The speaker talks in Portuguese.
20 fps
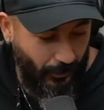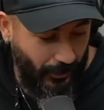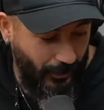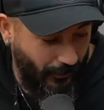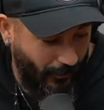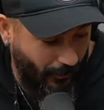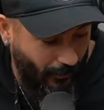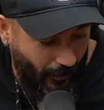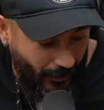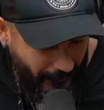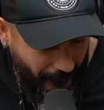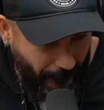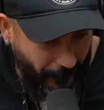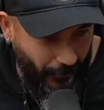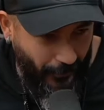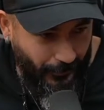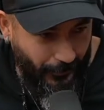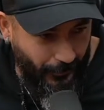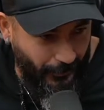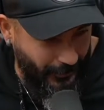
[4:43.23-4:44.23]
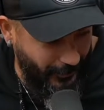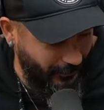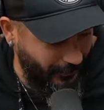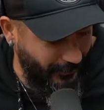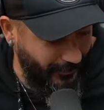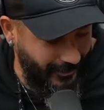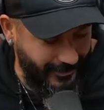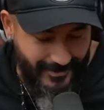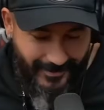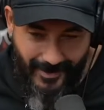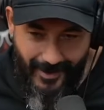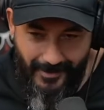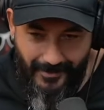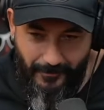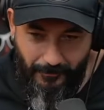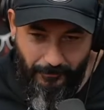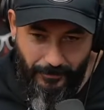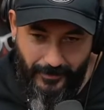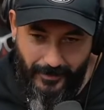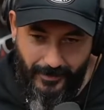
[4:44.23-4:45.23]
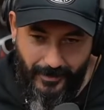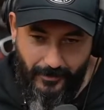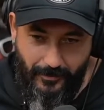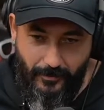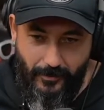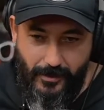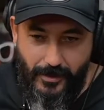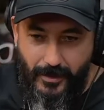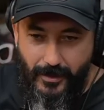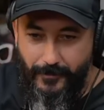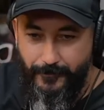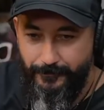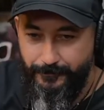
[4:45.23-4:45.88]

Tô rico agora, porra. Tô rico, 210 pila na conta.